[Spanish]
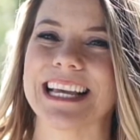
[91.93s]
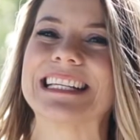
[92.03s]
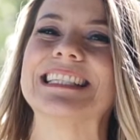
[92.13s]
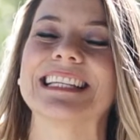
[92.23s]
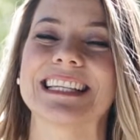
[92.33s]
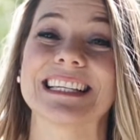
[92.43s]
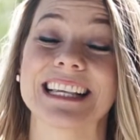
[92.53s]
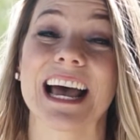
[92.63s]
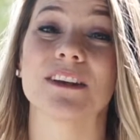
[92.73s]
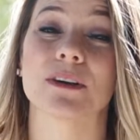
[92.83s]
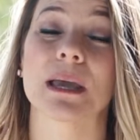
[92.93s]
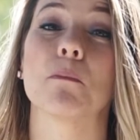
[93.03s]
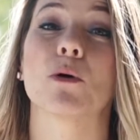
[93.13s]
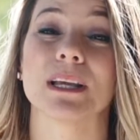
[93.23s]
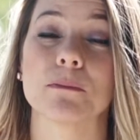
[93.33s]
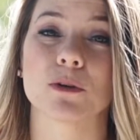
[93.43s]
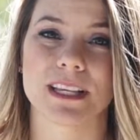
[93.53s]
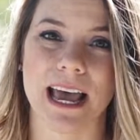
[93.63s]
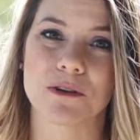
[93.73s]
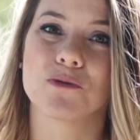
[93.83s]
es necesario que
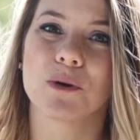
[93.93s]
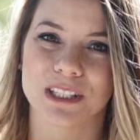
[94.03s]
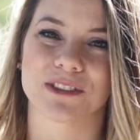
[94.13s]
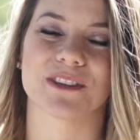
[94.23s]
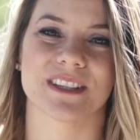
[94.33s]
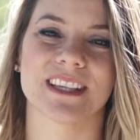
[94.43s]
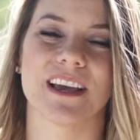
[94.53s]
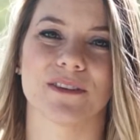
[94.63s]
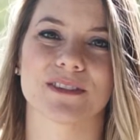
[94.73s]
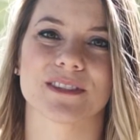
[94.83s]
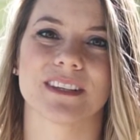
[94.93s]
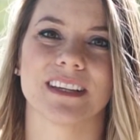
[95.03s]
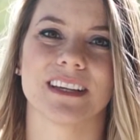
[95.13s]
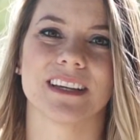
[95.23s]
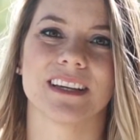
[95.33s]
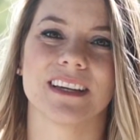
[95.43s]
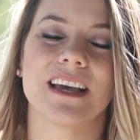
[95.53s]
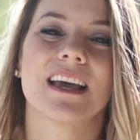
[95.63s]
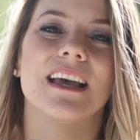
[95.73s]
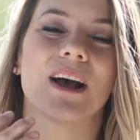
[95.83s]
morimos a nuestros deseos.
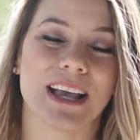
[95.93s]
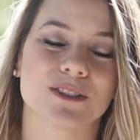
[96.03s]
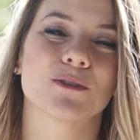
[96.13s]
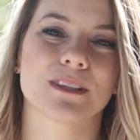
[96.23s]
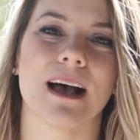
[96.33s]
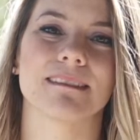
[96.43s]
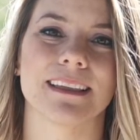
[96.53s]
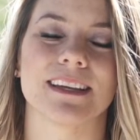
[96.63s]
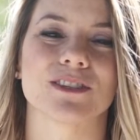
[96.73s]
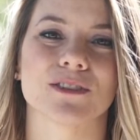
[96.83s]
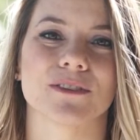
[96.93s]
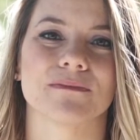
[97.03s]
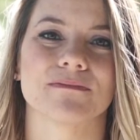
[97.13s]
Jesús habla de esto.